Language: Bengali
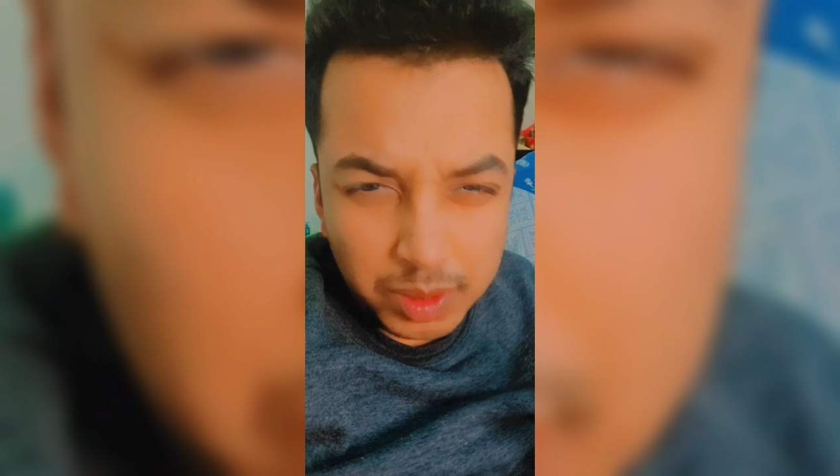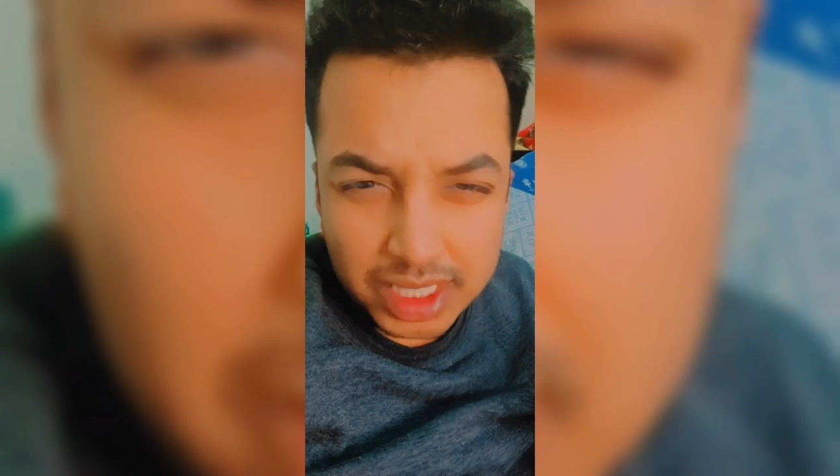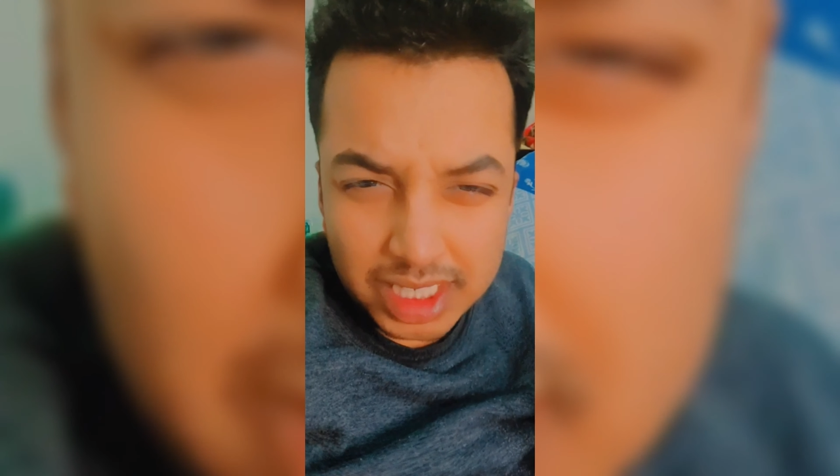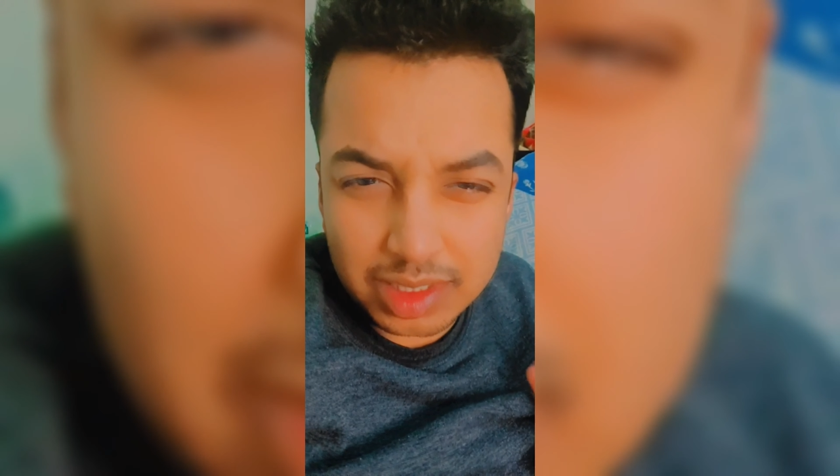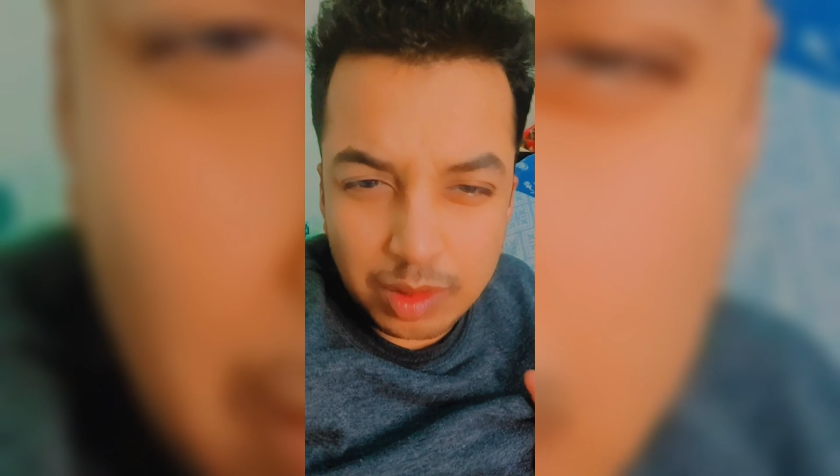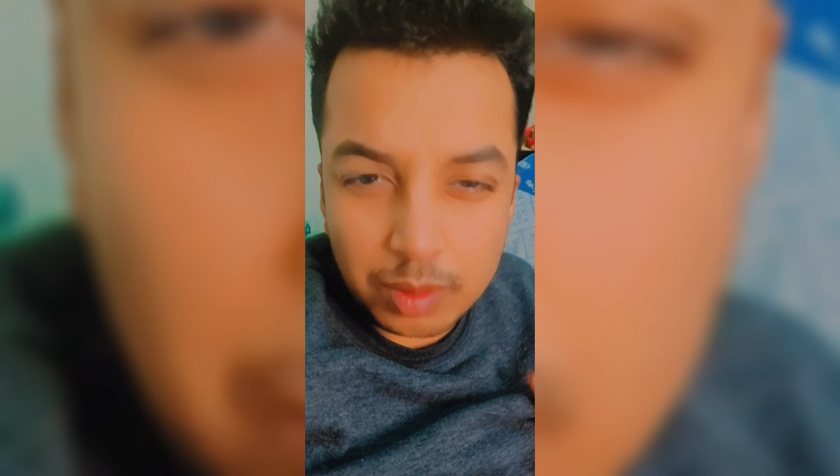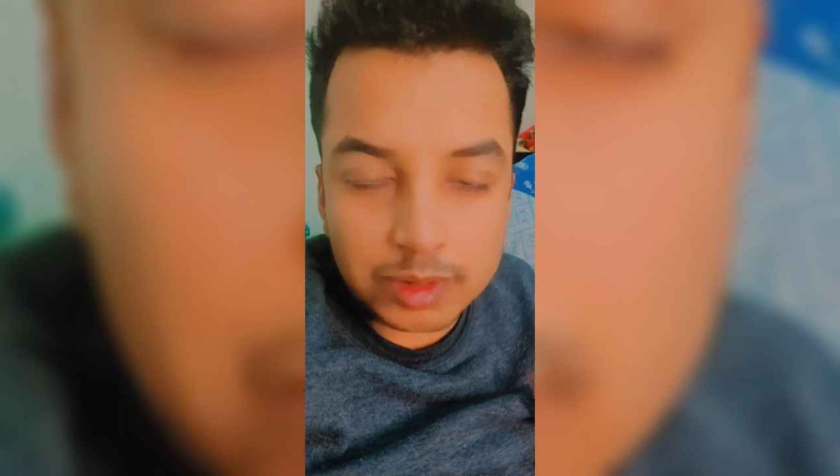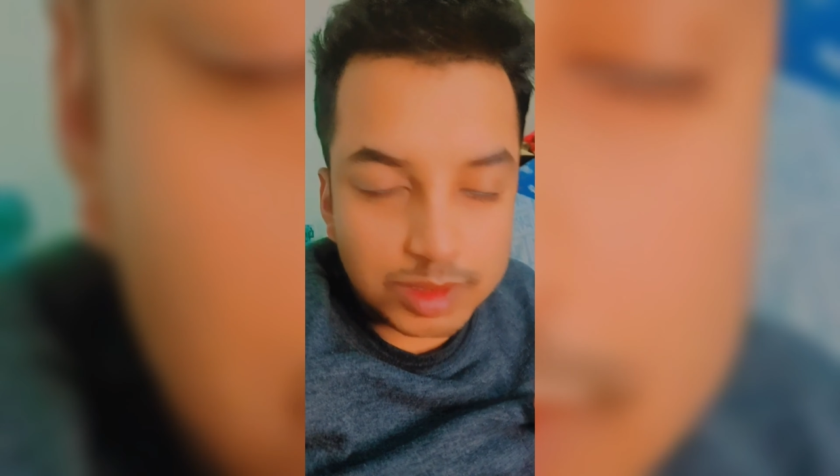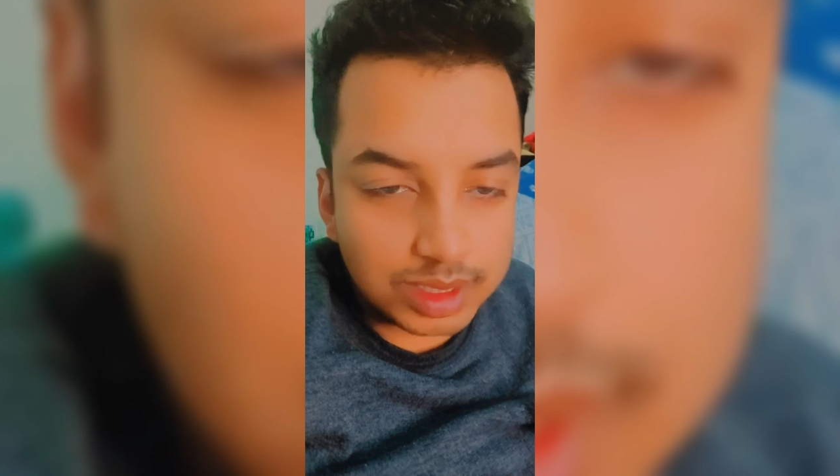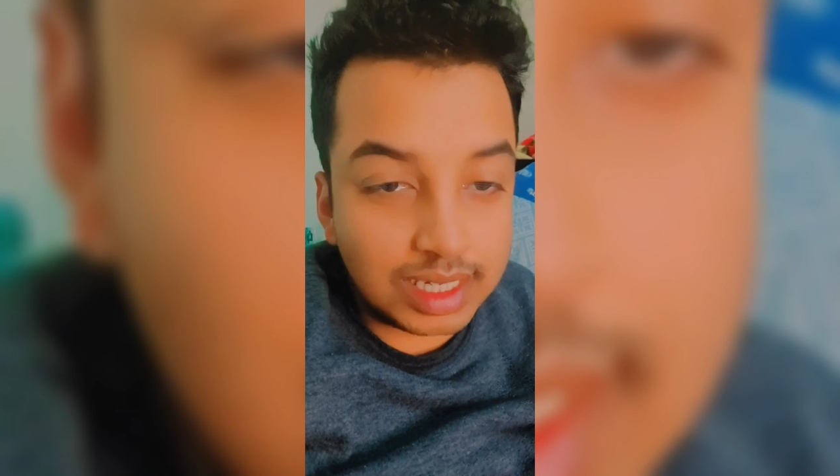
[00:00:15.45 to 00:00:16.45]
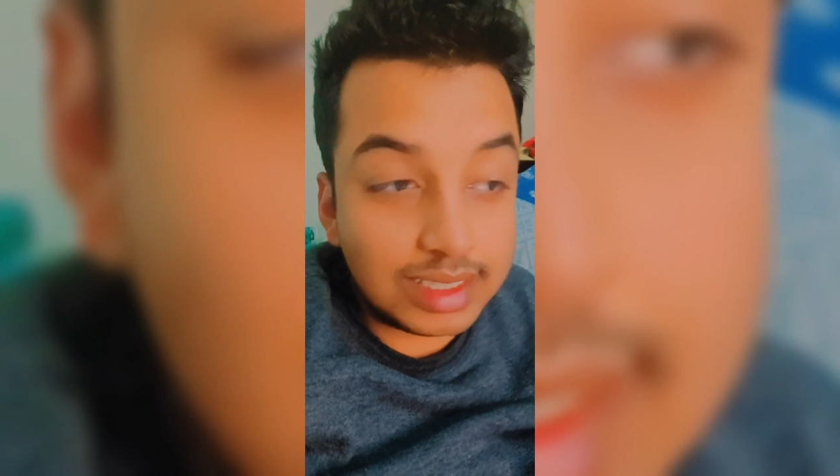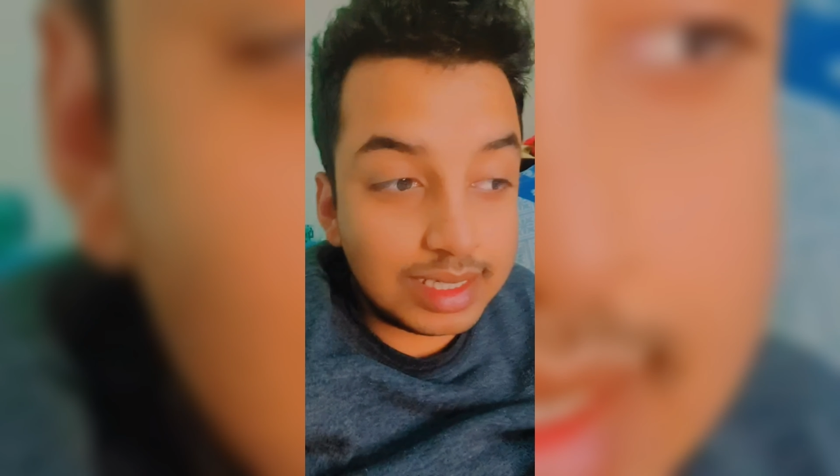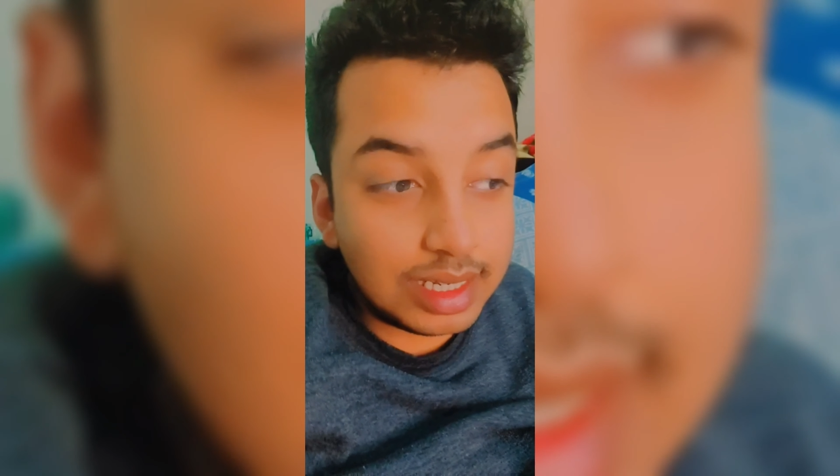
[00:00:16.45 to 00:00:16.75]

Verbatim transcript: অনেক কমেন্ট করছিলেন